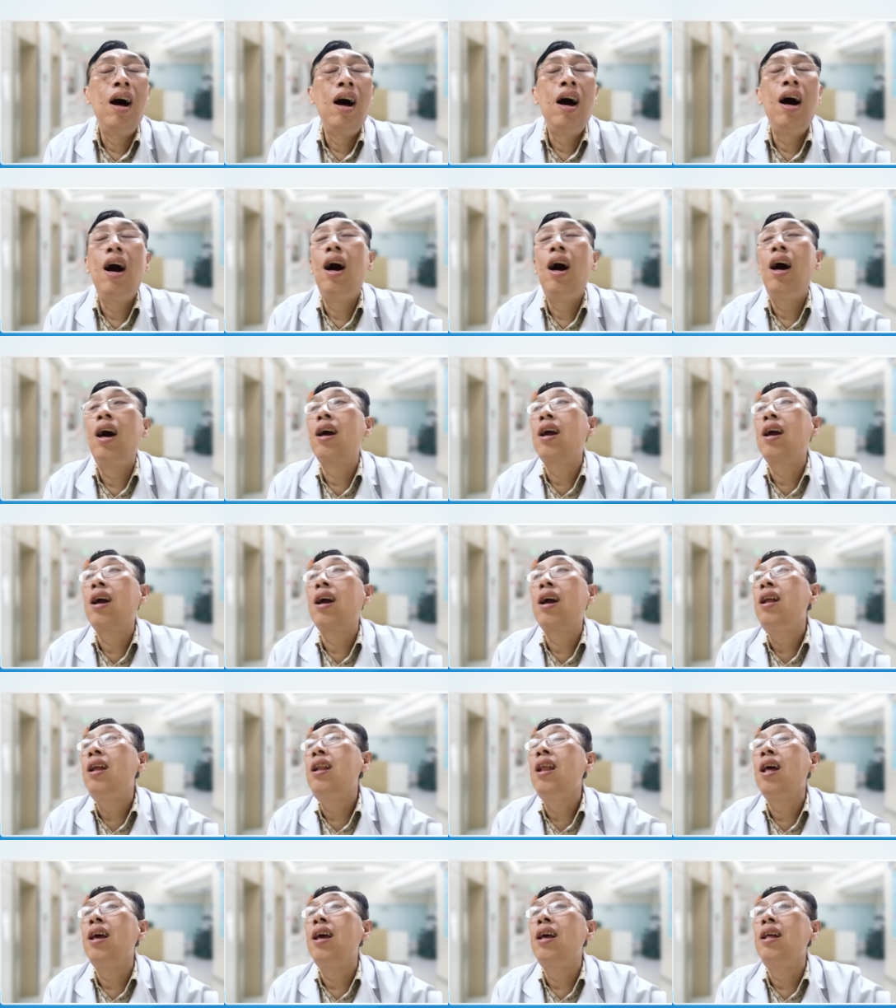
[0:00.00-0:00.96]
À? À, cái
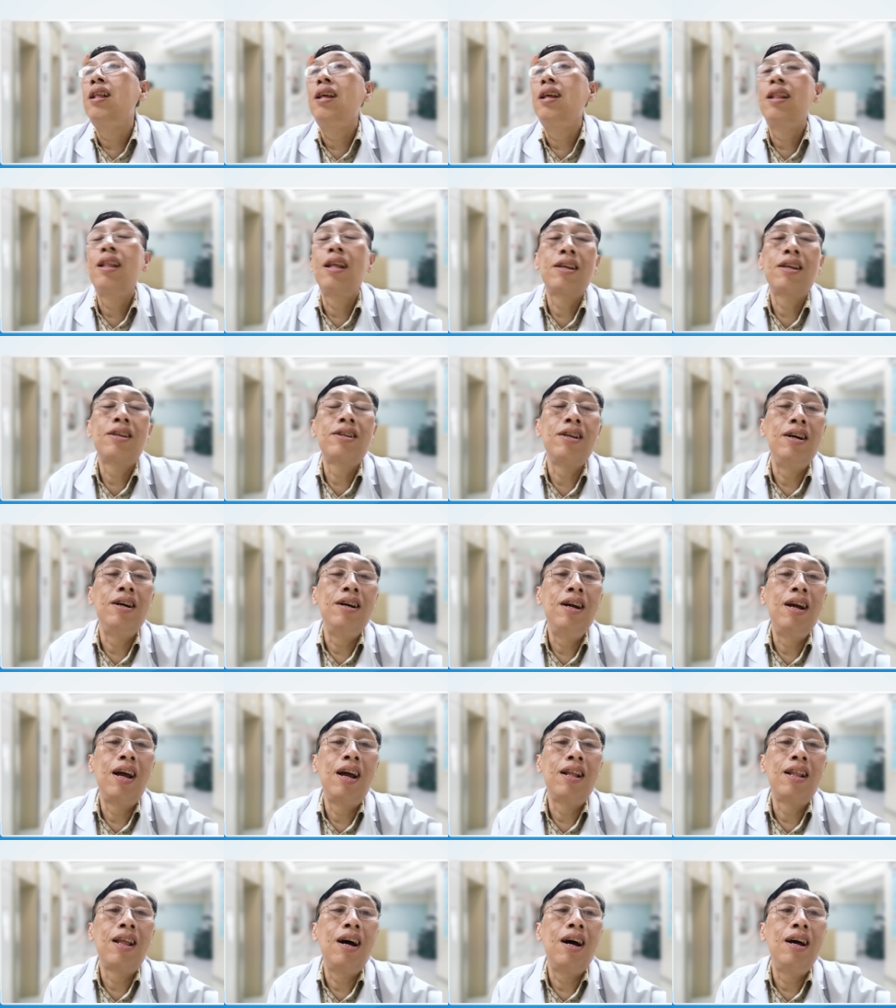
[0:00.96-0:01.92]
này thì thực sự
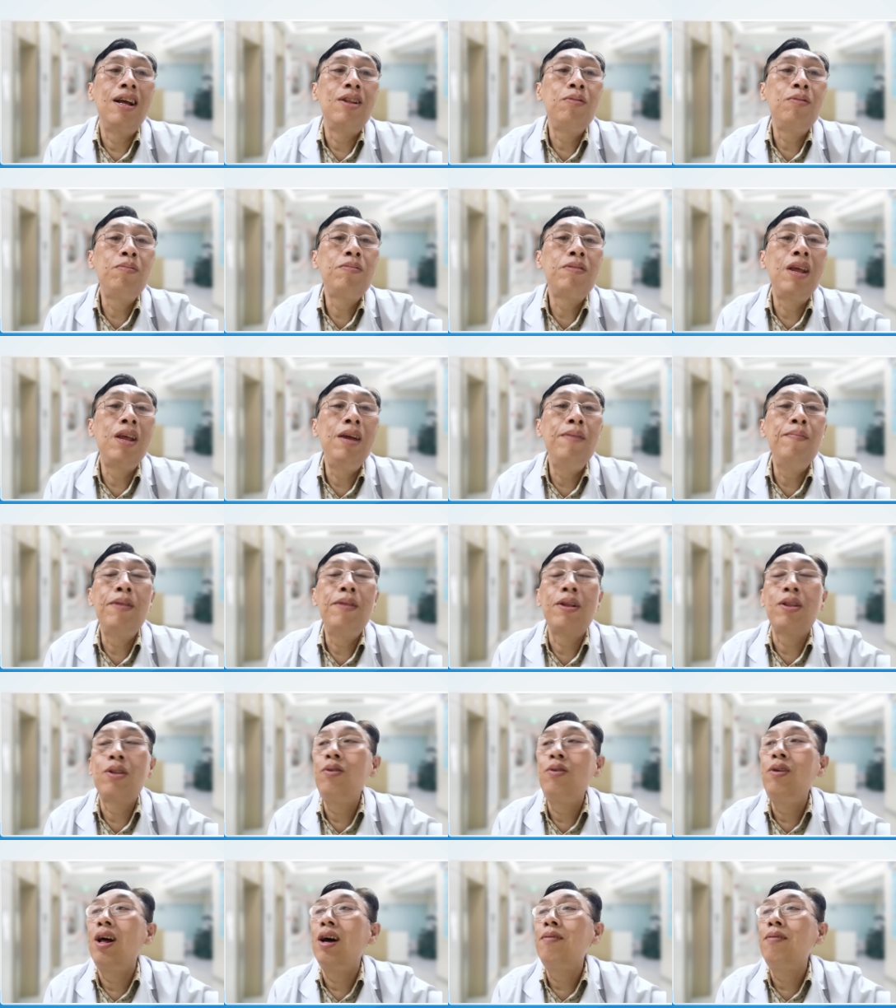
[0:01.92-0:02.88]
ngày thời lúc tiêm là
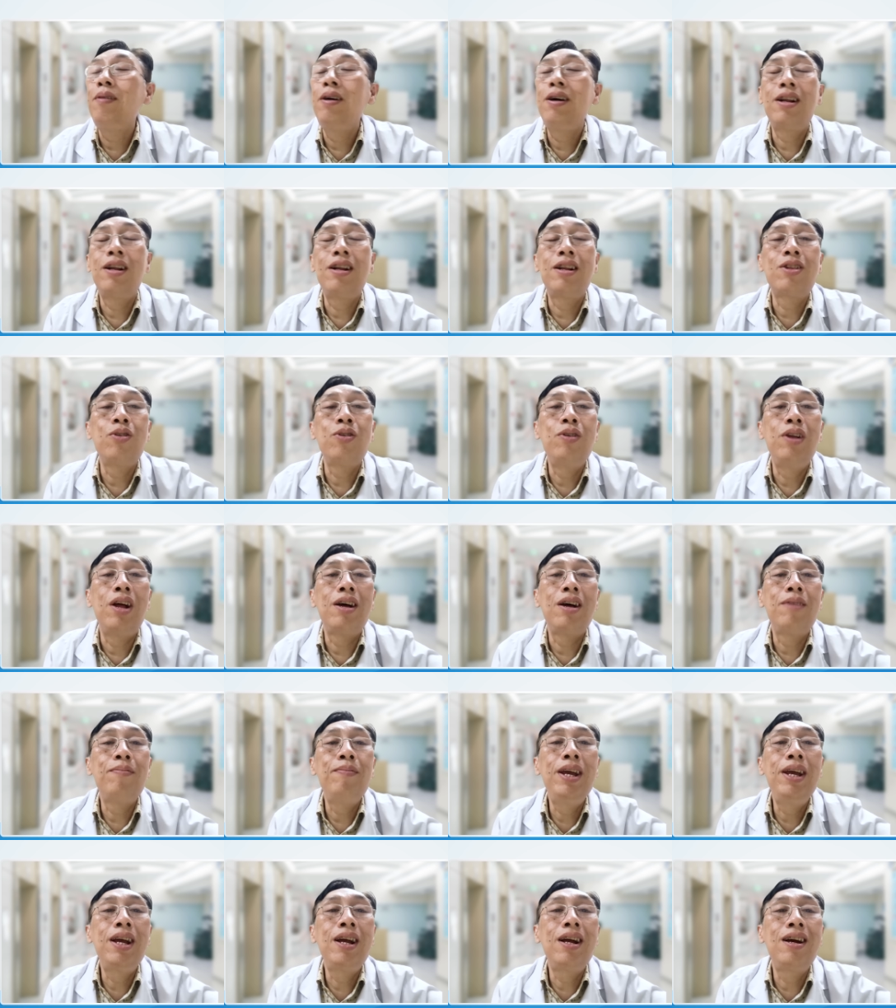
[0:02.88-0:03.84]
tôi đã là tôi
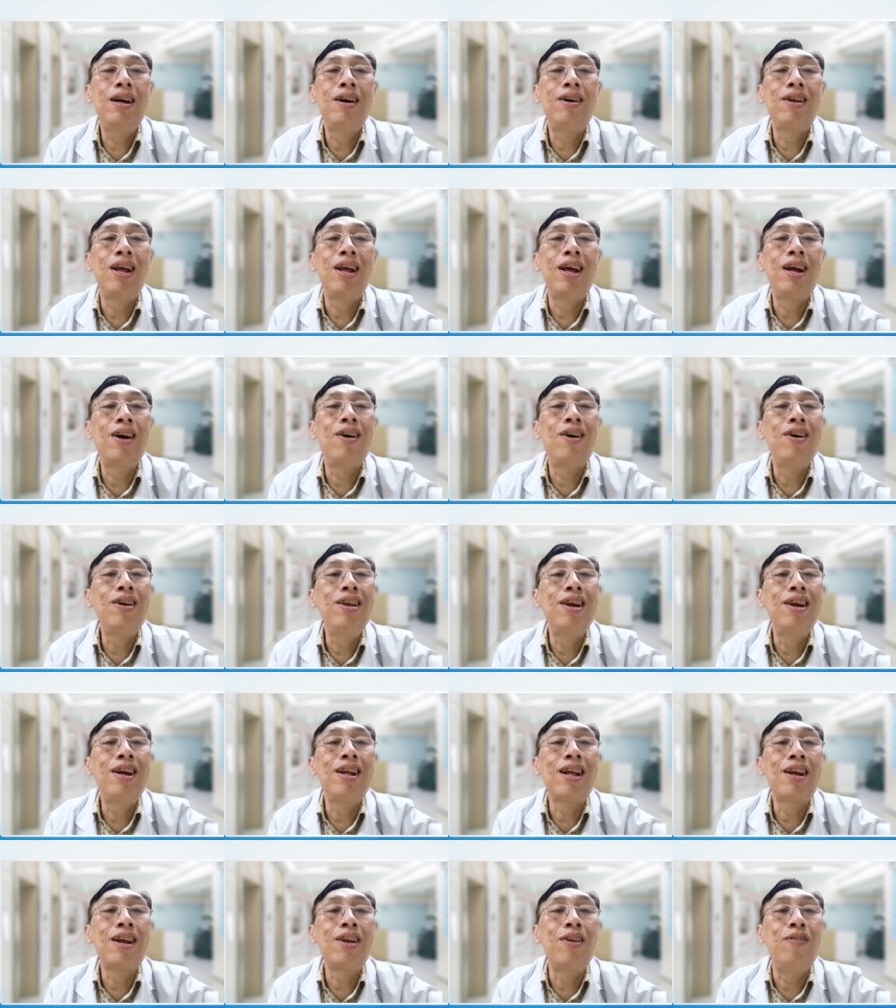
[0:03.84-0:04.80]
đã biết có thể có
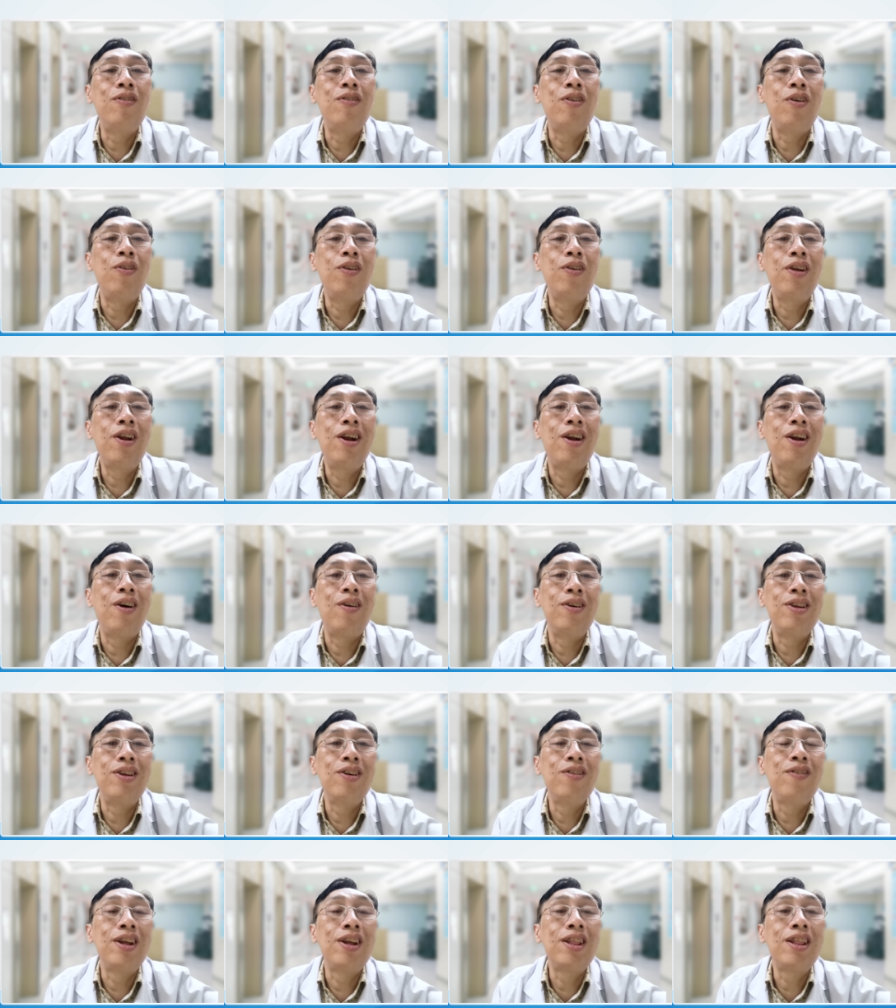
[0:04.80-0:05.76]
những cái tác dụng phụ đó
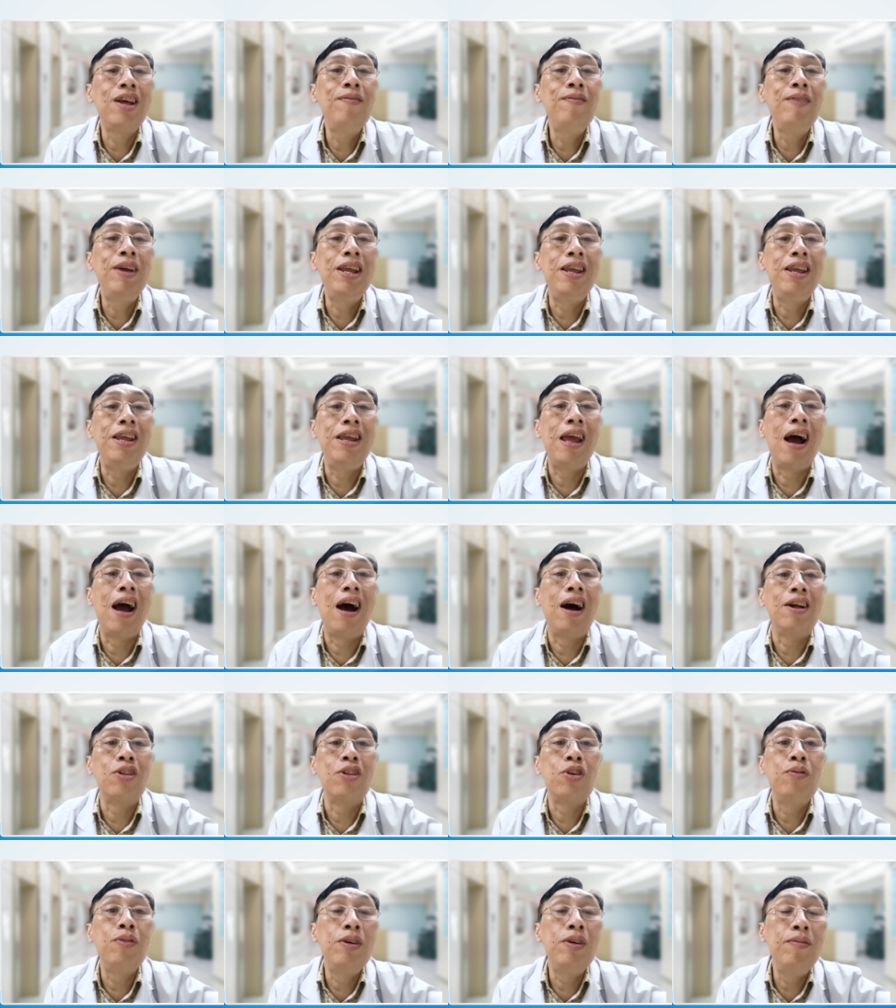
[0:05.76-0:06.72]
rồi chứ không phải tới bây
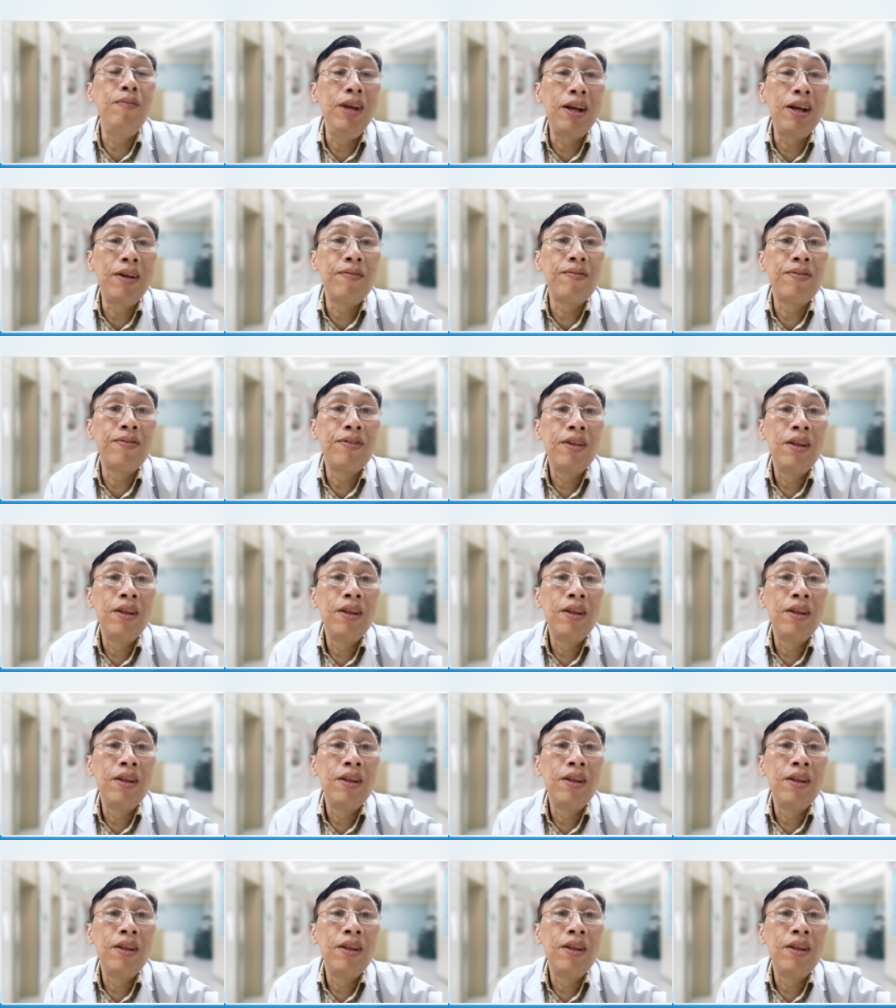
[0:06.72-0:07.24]
giờ tôi mới biết